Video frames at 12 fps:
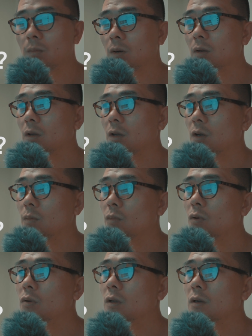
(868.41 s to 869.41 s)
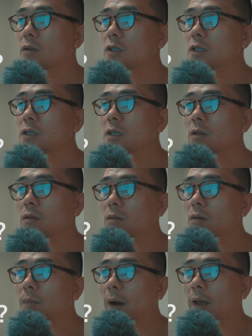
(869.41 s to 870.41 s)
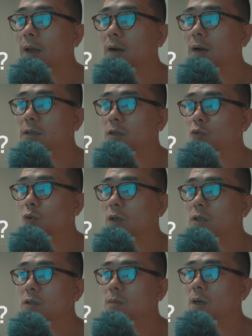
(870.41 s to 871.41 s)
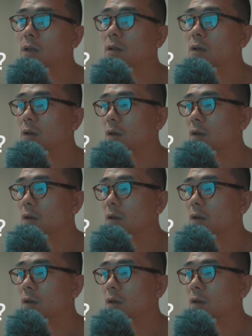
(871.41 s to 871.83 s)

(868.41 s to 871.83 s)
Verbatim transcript: 뭐 물론 이걸 실제 써봐야 가장 좋겠지만